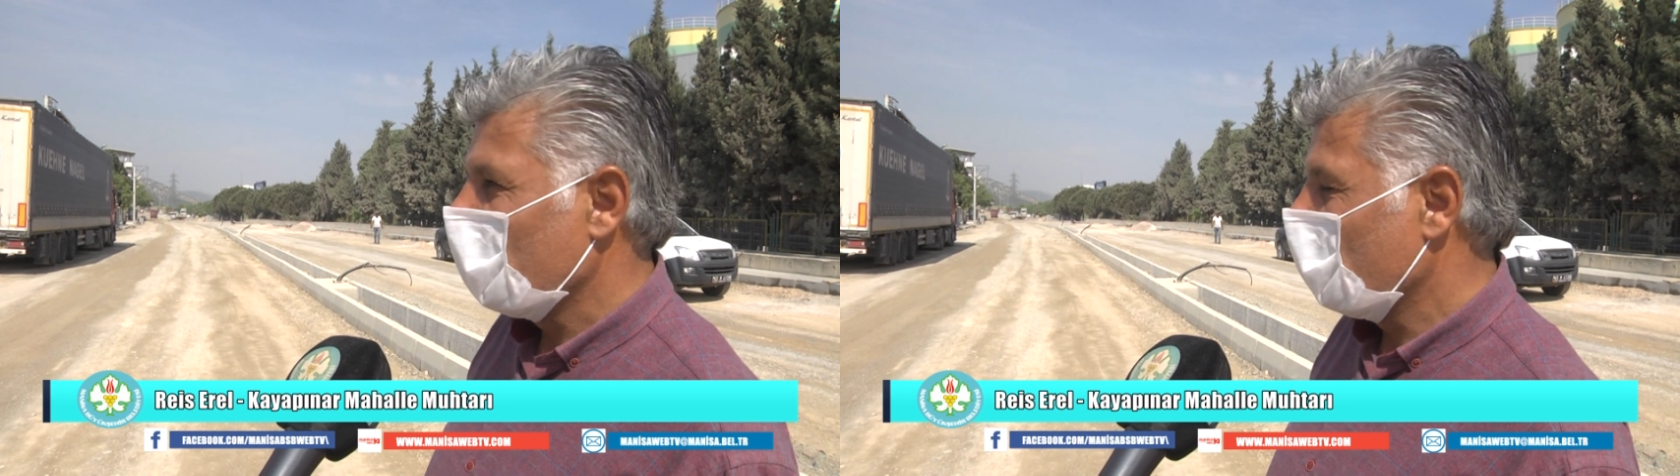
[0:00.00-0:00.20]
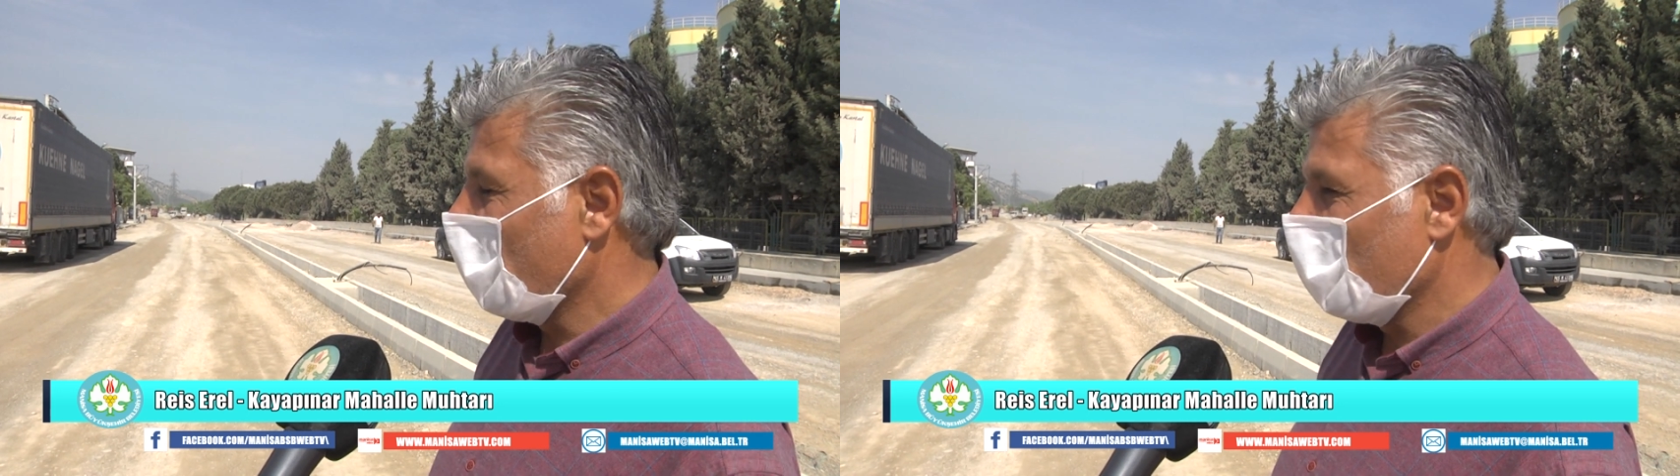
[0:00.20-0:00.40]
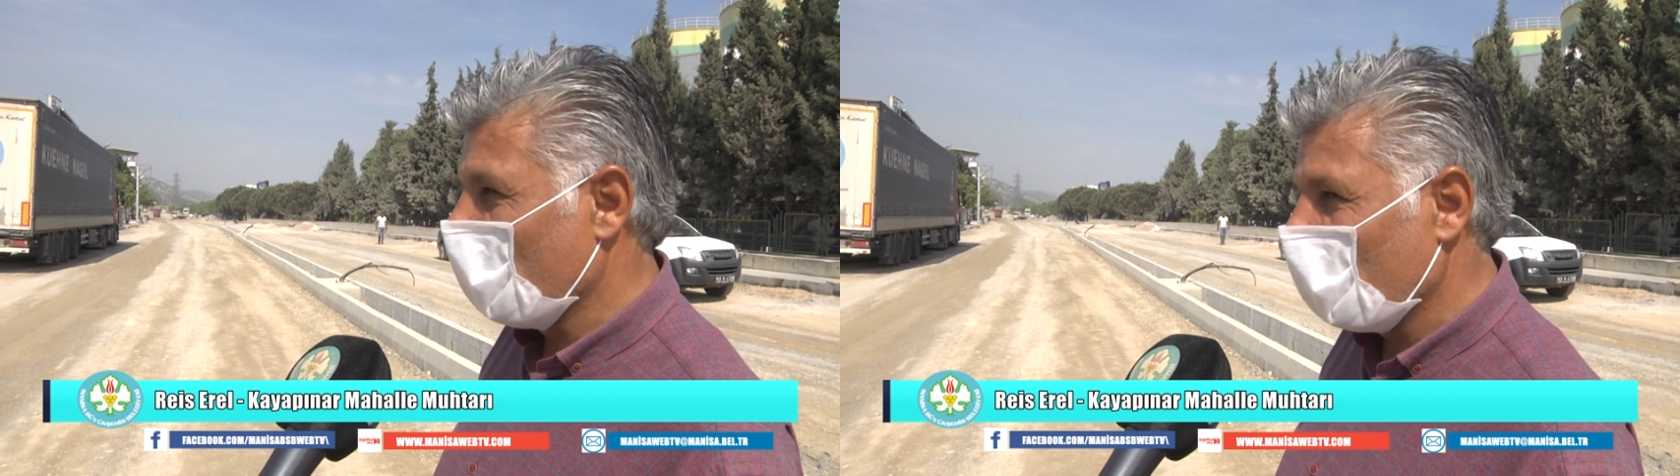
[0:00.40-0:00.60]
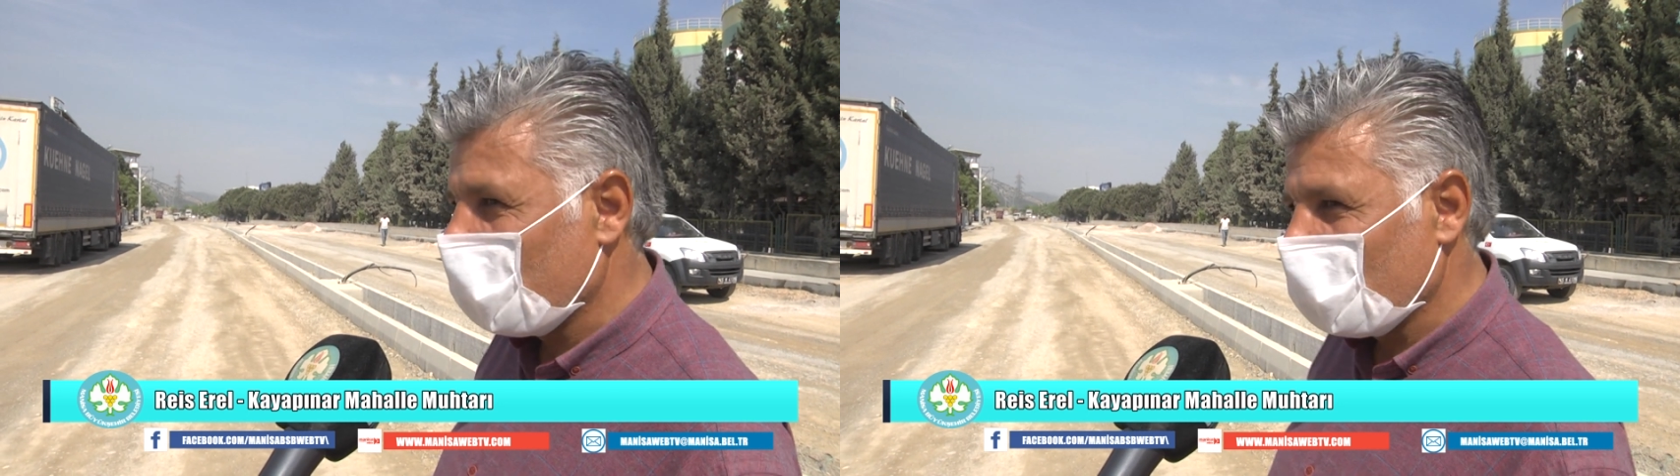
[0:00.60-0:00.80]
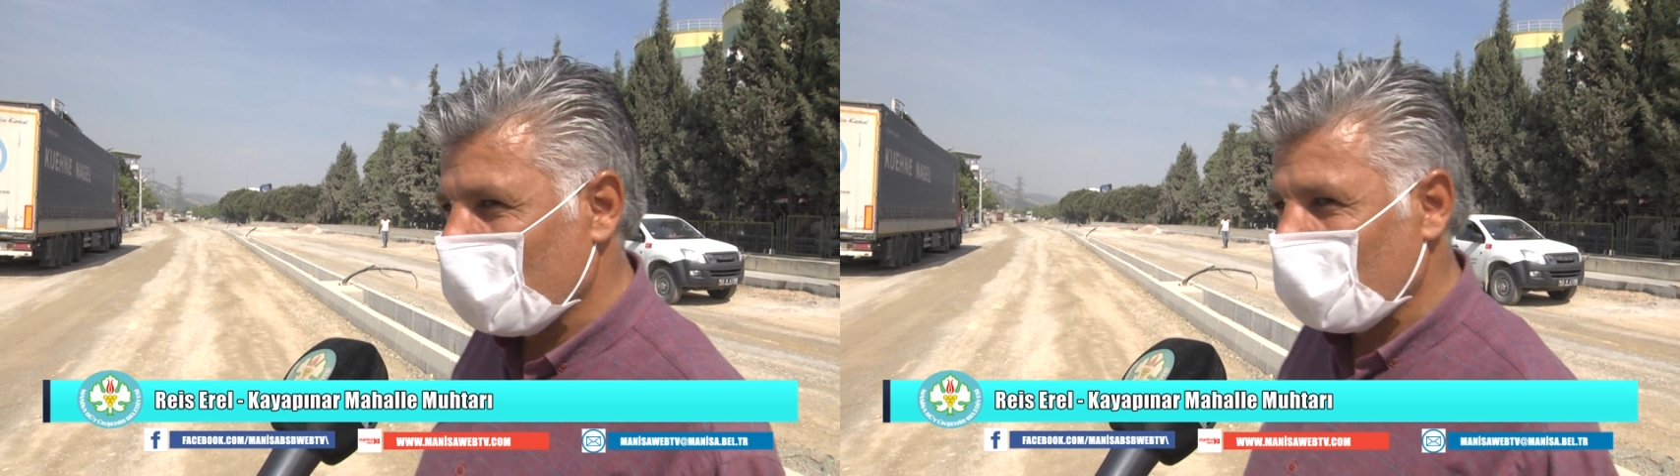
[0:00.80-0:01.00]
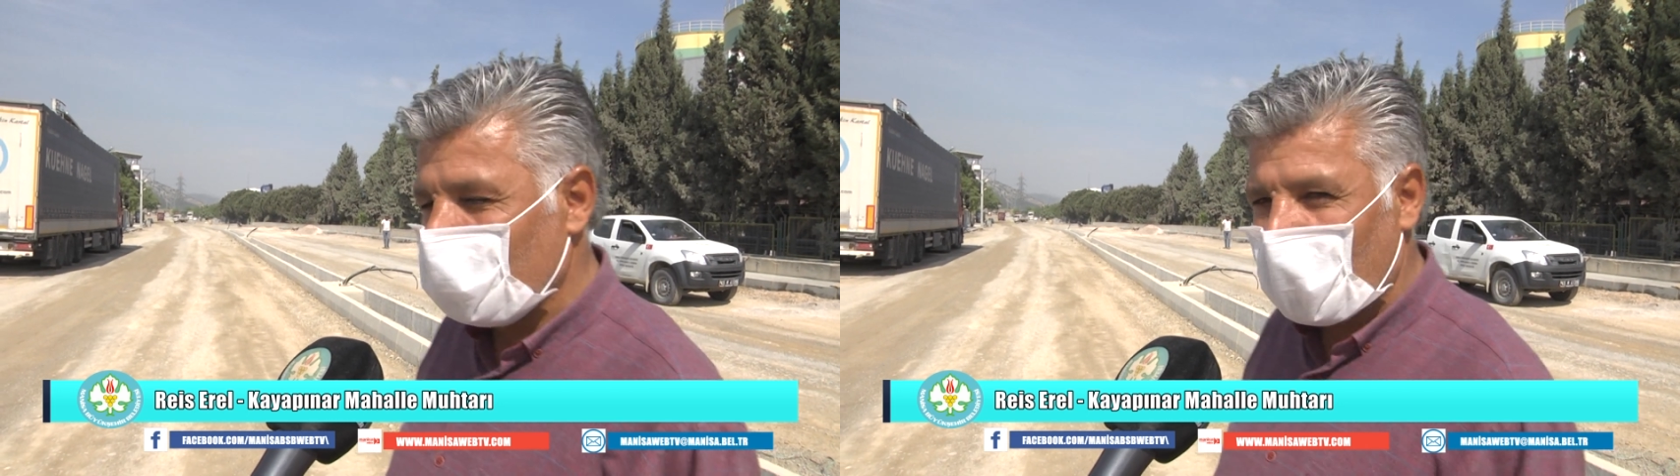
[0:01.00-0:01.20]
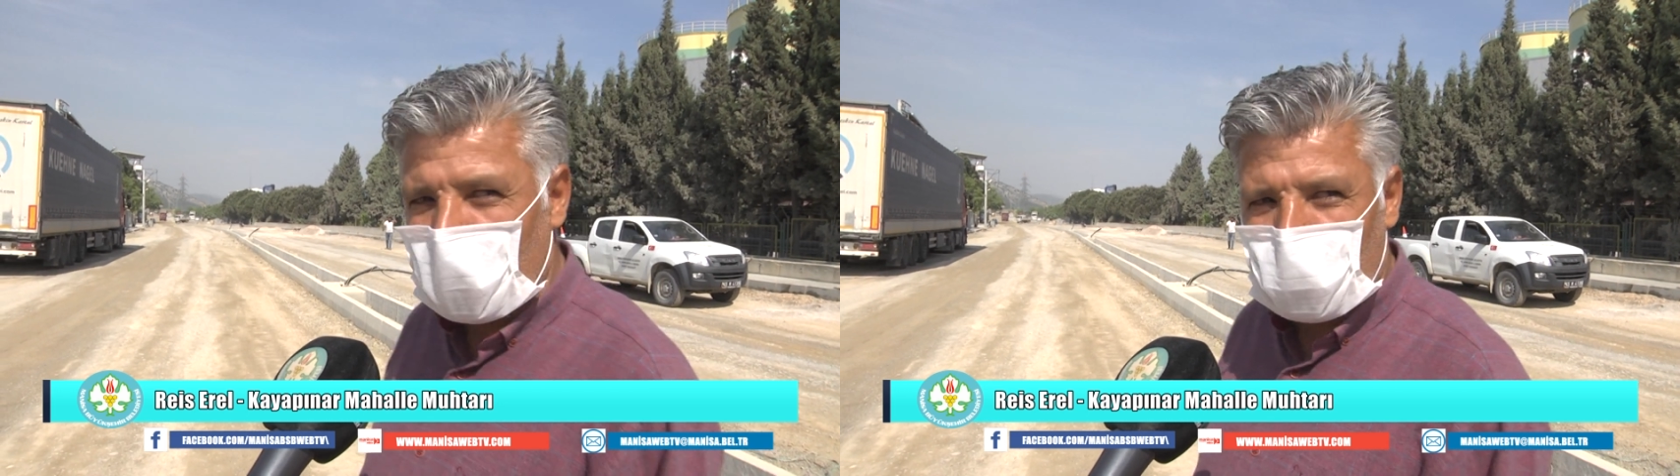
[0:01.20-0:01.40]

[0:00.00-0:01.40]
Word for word: ve Yol e, Bakım